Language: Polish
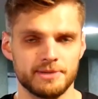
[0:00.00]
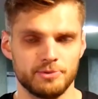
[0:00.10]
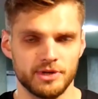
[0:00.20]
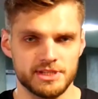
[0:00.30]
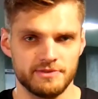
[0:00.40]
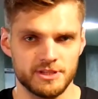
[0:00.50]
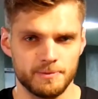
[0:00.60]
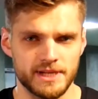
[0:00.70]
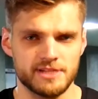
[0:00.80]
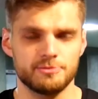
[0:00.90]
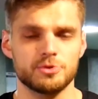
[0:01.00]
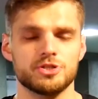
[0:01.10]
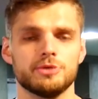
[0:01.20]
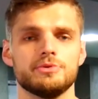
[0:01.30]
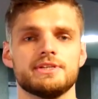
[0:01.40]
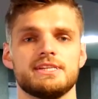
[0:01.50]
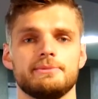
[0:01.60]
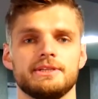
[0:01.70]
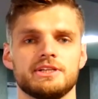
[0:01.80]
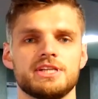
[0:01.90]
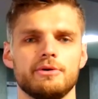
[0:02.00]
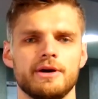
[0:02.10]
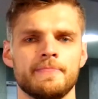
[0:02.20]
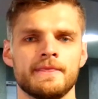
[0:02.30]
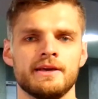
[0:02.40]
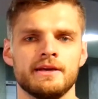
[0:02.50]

pokazywać pracę w poszczególnych segmentach ciała.